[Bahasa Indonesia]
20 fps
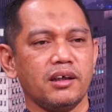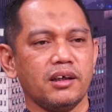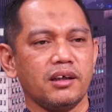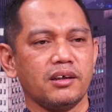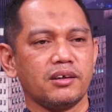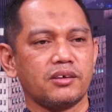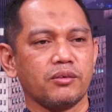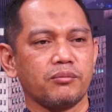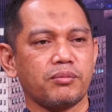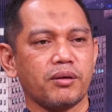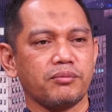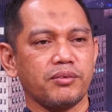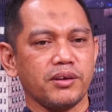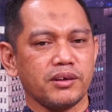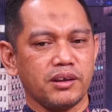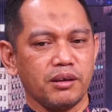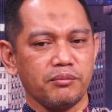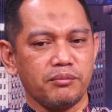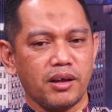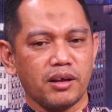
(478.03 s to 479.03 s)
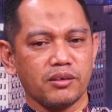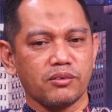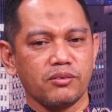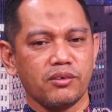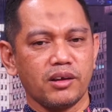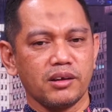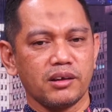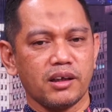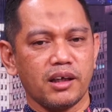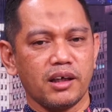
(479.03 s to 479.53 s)
e, supervisi
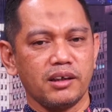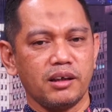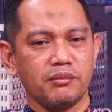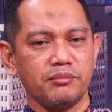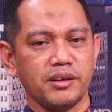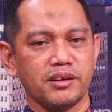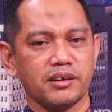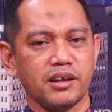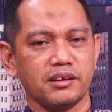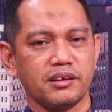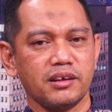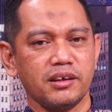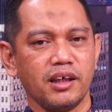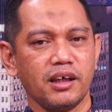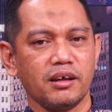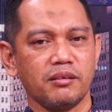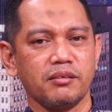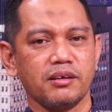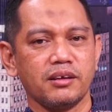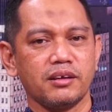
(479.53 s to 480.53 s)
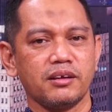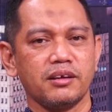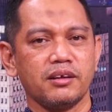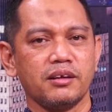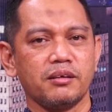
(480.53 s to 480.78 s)
melakukan terhadap instansi yang